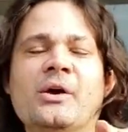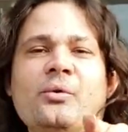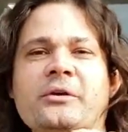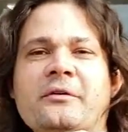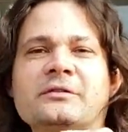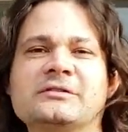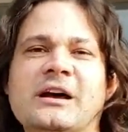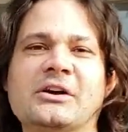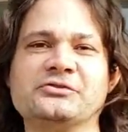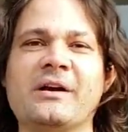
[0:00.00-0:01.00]
O que, que você
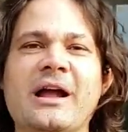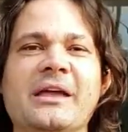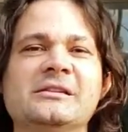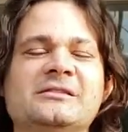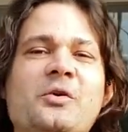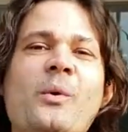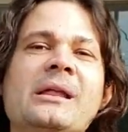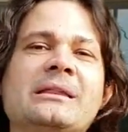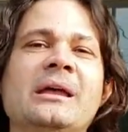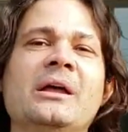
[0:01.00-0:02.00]
acha? Vai cair
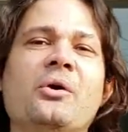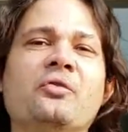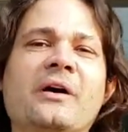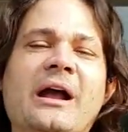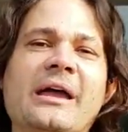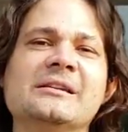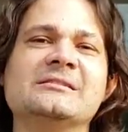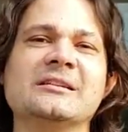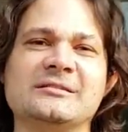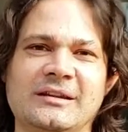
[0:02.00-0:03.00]
50 ou vai cair
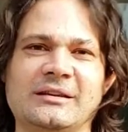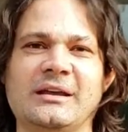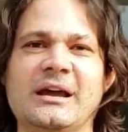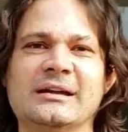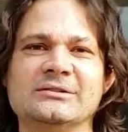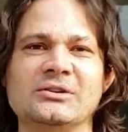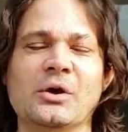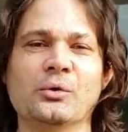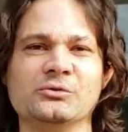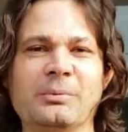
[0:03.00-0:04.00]
60 reais?
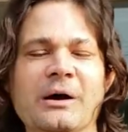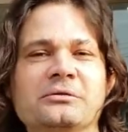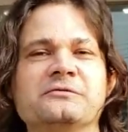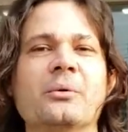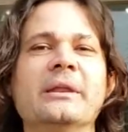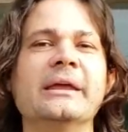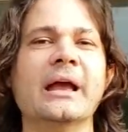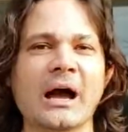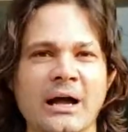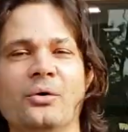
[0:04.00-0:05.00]
Os bancos vão
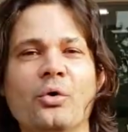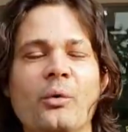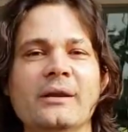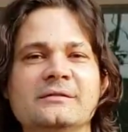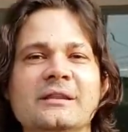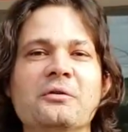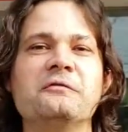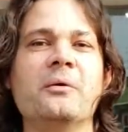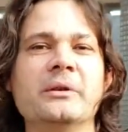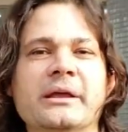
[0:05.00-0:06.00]
ligar ou eles não
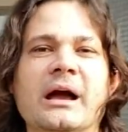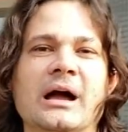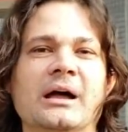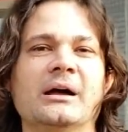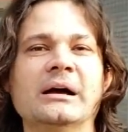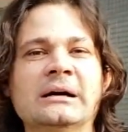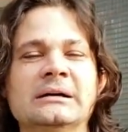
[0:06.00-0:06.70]
vão ligar? Hã?